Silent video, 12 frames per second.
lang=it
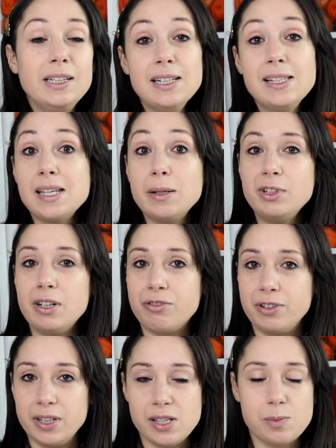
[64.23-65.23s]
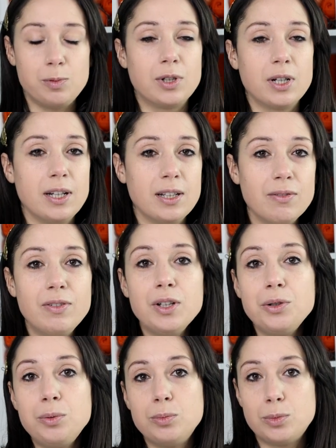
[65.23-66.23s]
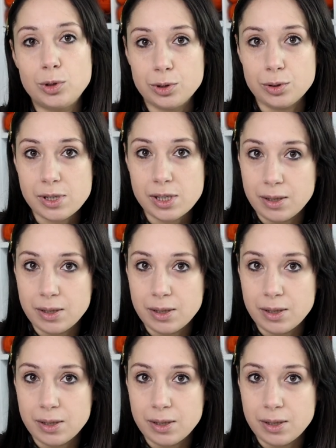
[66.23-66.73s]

Iniziamo da Facebook, è davvero molto